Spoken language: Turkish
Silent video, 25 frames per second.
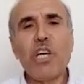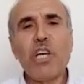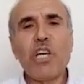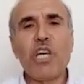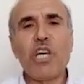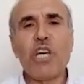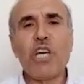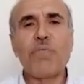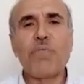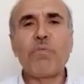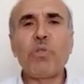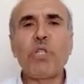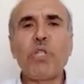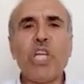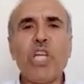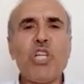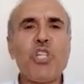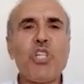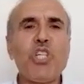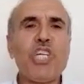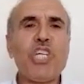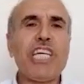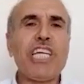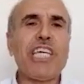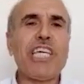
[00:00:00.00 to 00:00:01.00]
e, bu
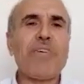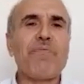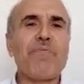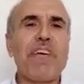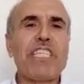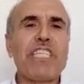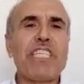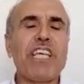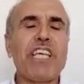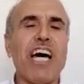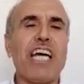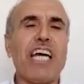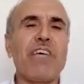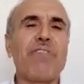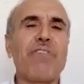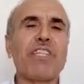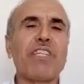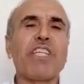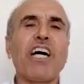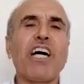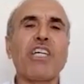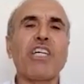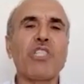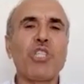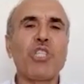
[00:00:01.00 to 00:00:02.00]
teşriki mesai ve
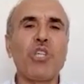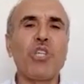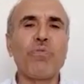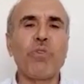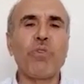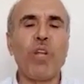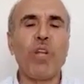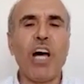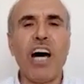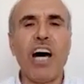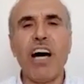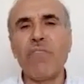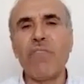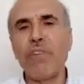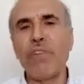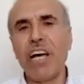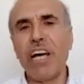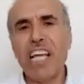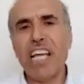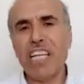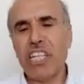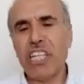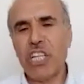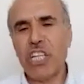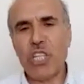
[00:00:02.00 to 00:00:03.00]
taksimül
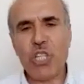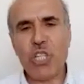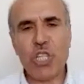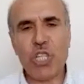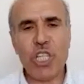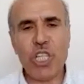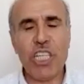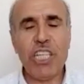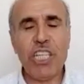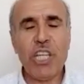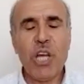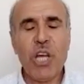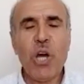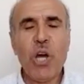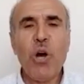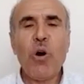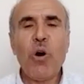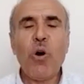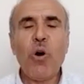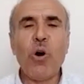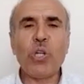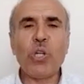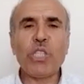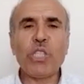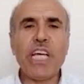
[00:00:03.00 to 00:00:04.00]
amala ilişkin
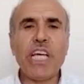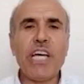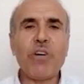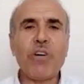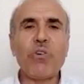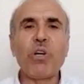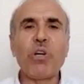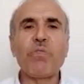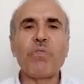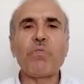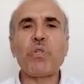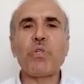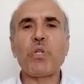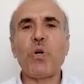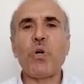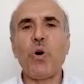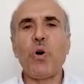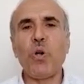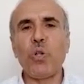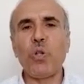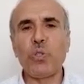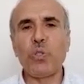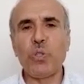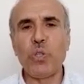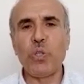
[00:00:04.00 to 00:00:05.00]
ortaya koymuş
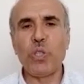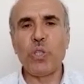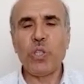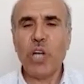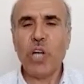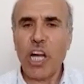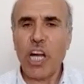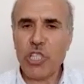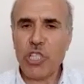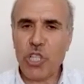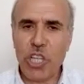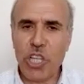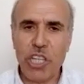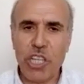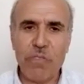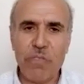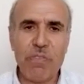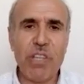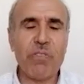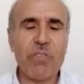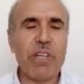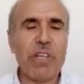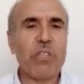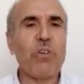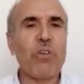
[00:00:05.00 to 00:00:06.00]
olduğu
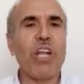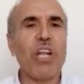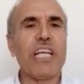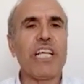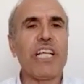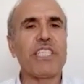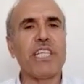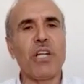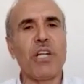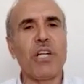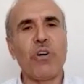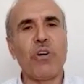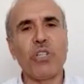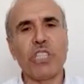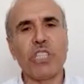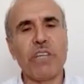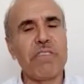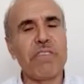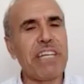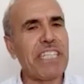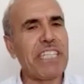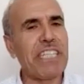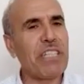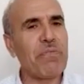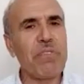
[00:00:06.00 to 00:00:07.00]
açılımı ve dolayısıyla orada
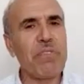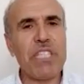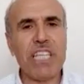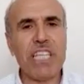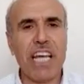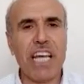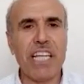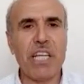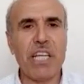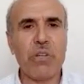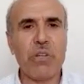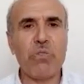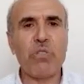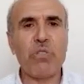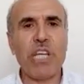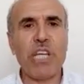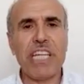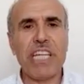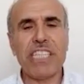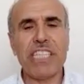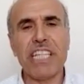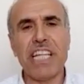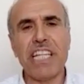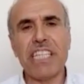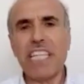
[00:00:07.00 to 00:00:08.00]
verdiği misaller
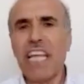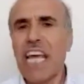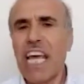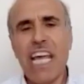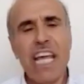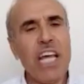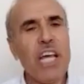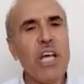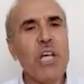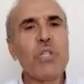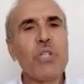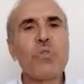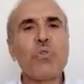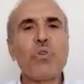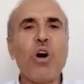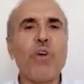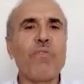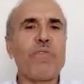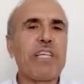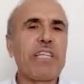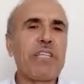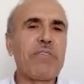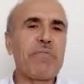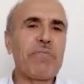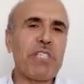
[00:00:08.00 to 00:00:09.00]
üzerinden de
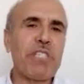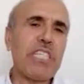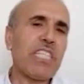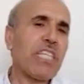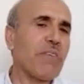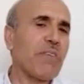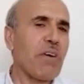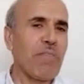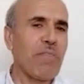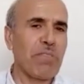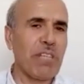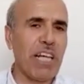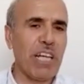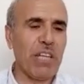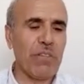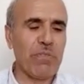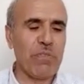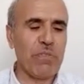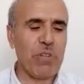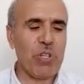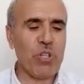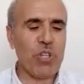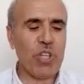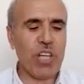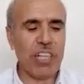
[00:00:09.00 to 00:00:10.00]
sohbetimizi
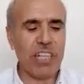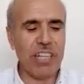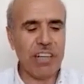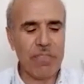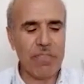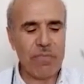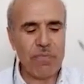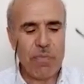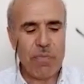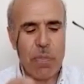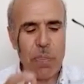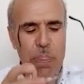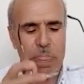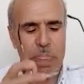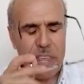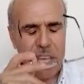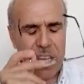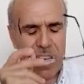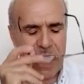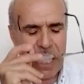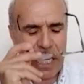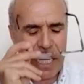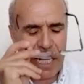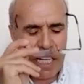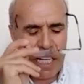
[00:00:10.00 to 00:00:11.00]
tamamlayalım inşallah.
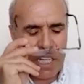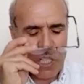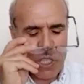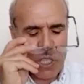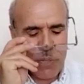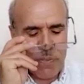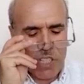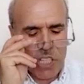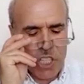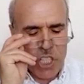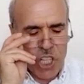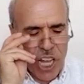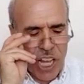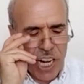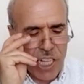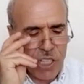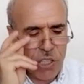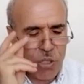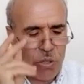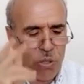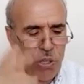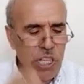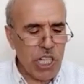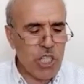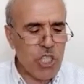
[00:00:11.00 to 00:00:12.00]
Şimdi
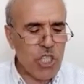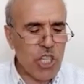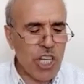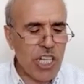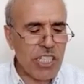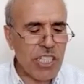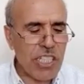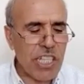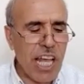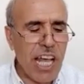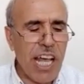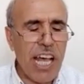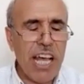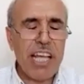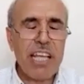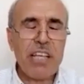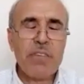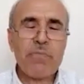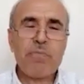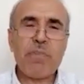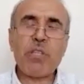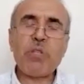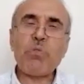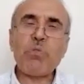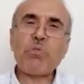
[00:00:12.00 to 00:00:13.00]
İşaretül İcaz'da
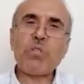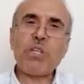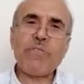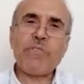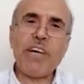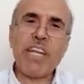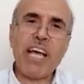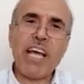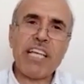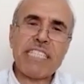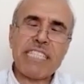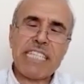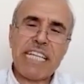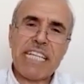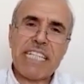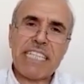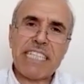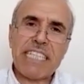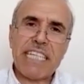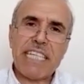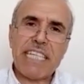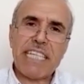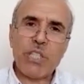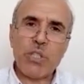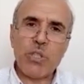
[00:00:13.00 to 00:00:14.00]
Bediüzzaman
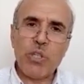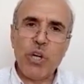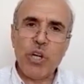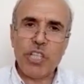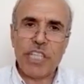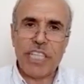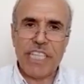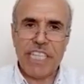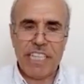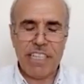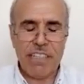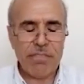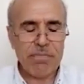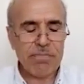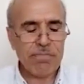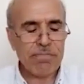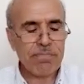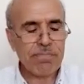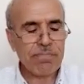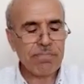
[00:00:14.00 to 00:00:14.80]
Hazretleri diyor ki